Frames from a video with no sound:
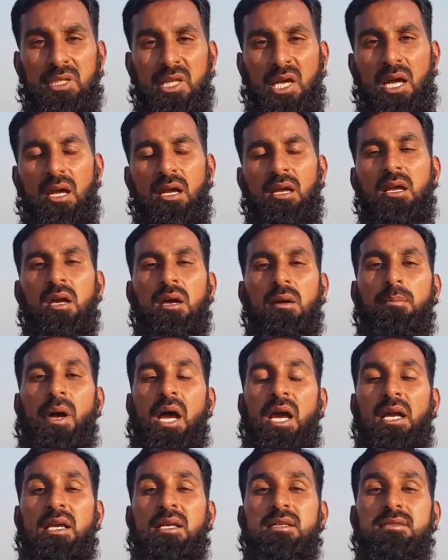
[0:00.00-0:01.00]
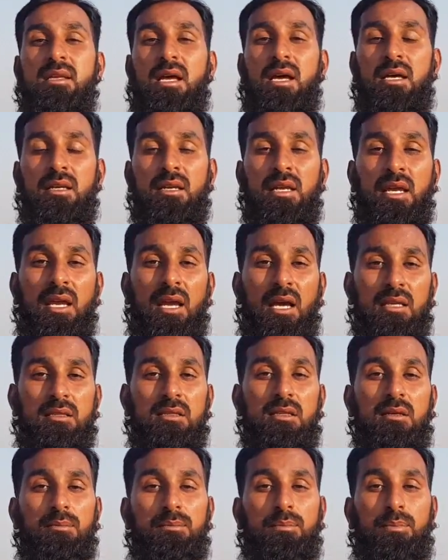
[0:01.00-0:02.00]
पता है पाकिस्तान के
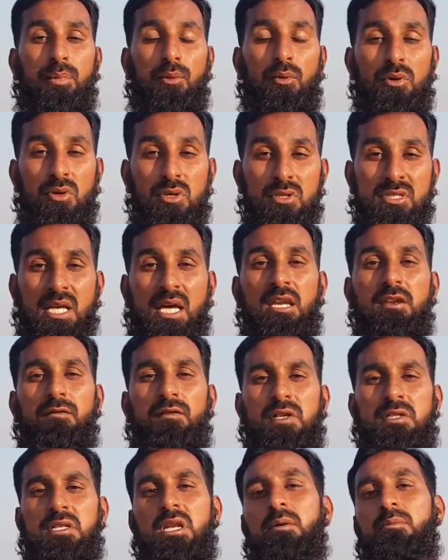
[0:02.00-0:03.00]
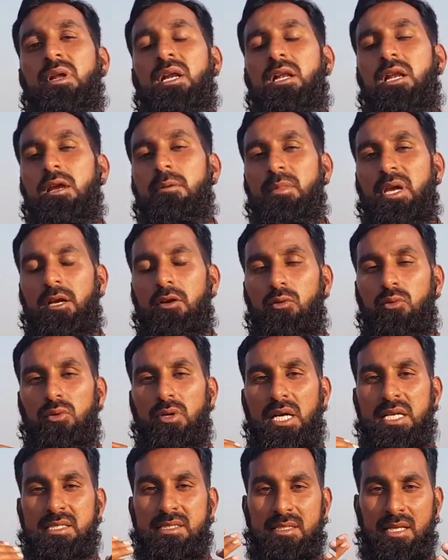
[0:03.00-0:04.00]
अंदर बहुत सारी फसलें बल्कि मैं
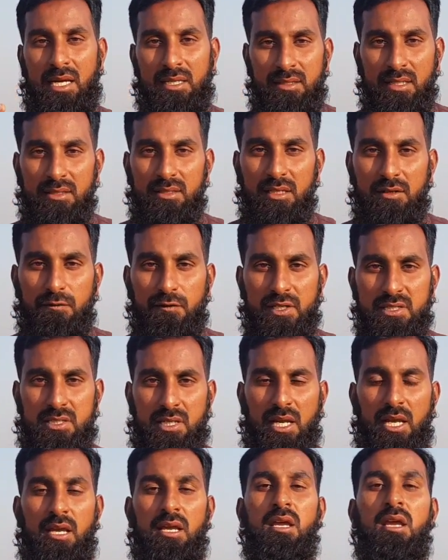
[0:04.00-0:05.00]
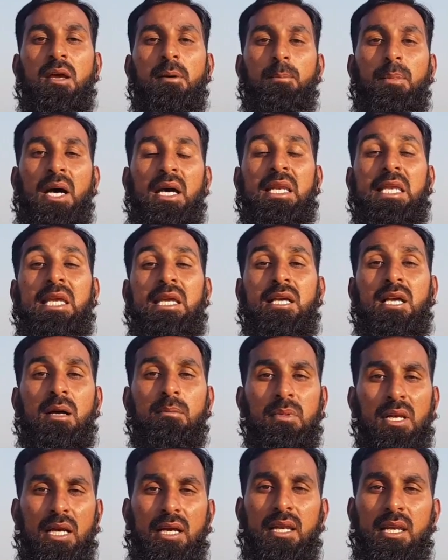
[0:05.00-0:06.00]
कहूँगा ज़्यादातर फसलें पानी
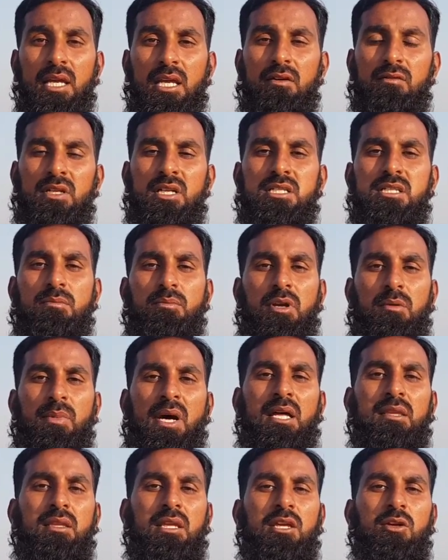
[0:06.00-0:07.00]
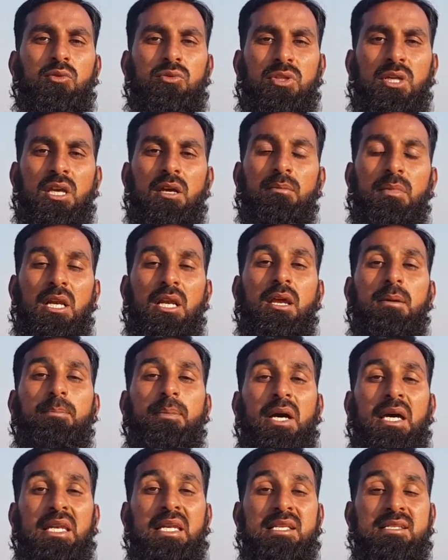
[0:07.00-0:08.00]
कम लगने की वजह से बर्बाद नहीं होती हैं बल्कि
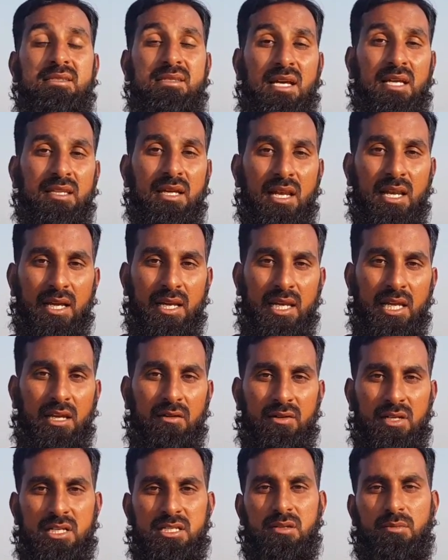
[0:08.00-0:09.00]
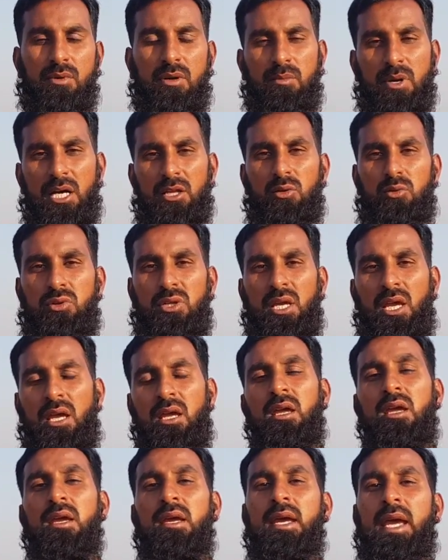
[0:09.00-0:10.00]
पानी ज़्यादा लगने की वजह से बर्बाद होती हैं
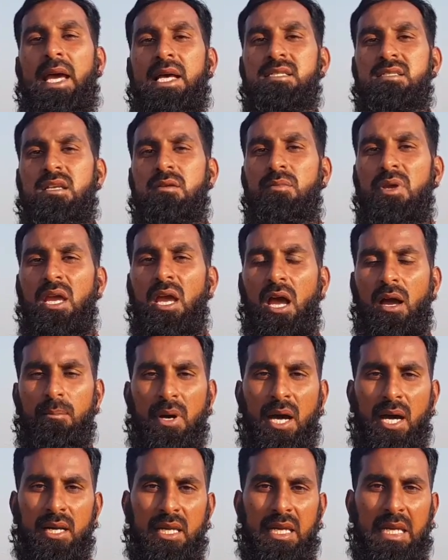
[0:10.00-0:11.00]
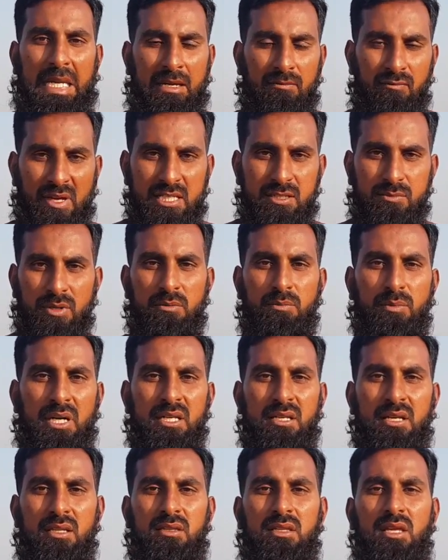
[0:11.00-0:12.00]
ऐसे में हमारी इन्वेस्टमेंट
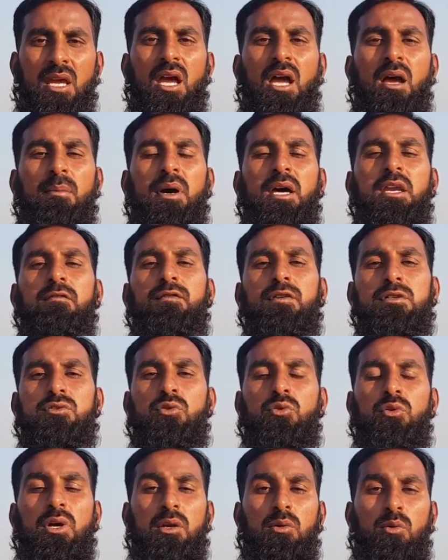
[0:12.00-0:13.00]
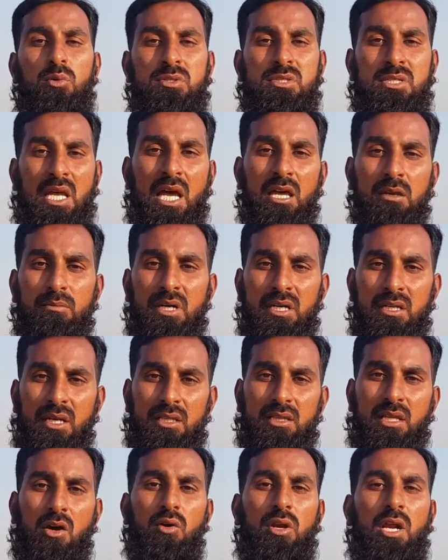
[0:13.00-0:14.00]
बढ़ जाती है हमारी फसलों का नुकसान बढ़
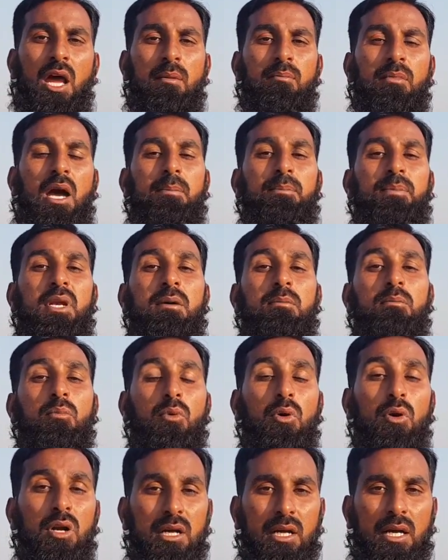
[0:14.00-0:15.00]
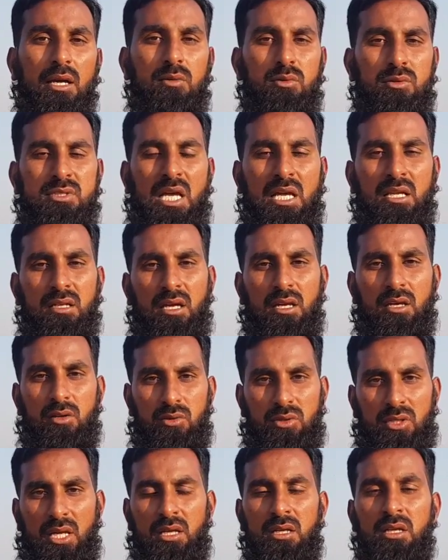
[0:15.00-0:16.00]
जाता है और हम अपने मुल्क का नुकसान कर रहे
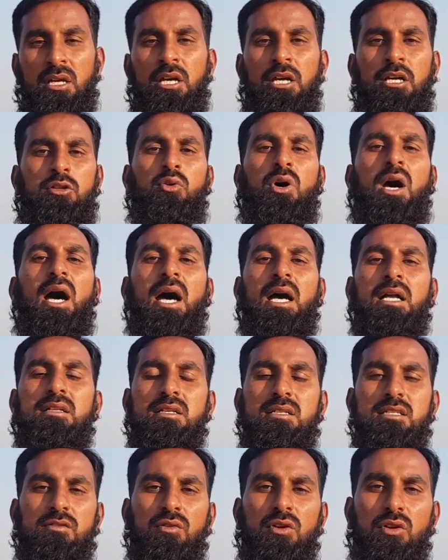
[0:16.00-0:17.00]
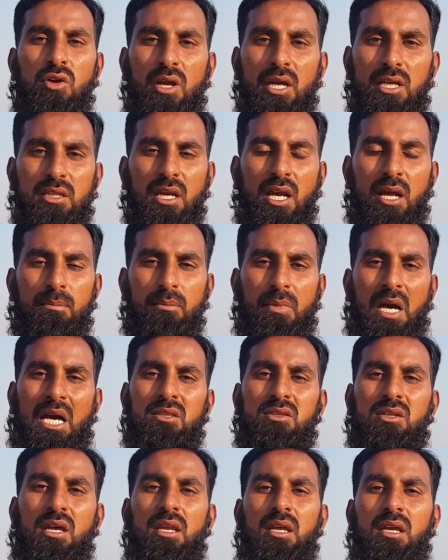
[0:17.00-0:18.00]
होते हैं तो आज की इस वीडियो के अंदर हम
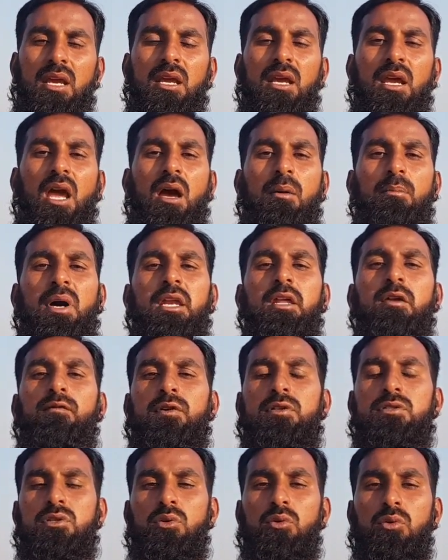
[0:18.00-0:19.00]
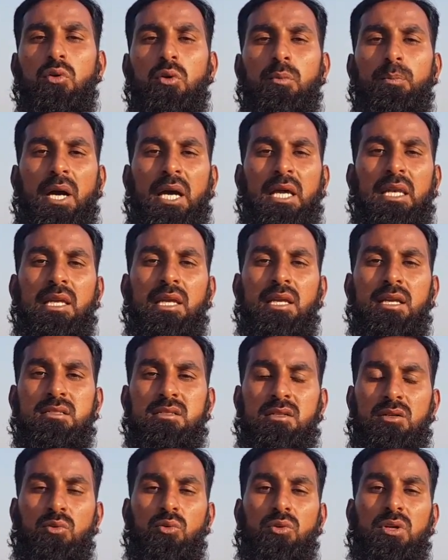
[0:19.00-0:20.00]
बात करेंगे कि हमारी फसलों को पानी की
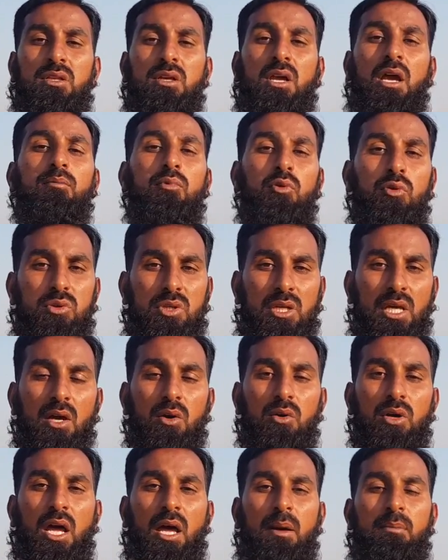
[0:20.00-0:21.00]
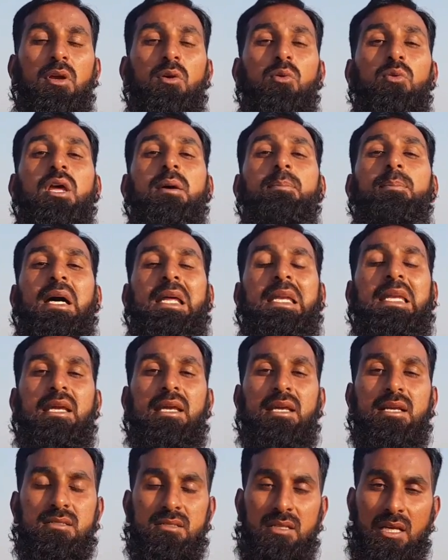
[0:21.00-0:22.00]
ज़रूरत कब होती है और हमें हमें उन्हें पानी
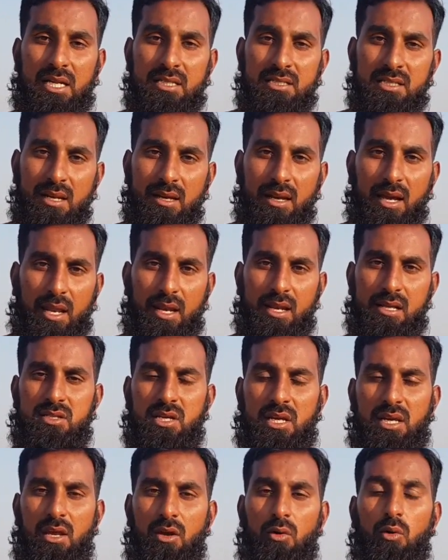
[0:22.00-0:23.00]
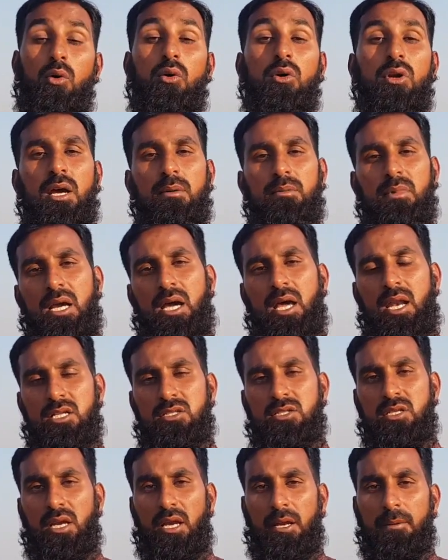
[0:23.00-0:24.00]
किस तरह से लगाना चाहिए और कब लगाना
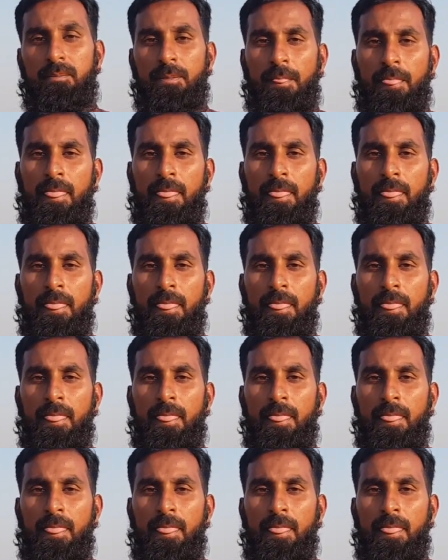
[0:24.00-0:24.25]
चाहिए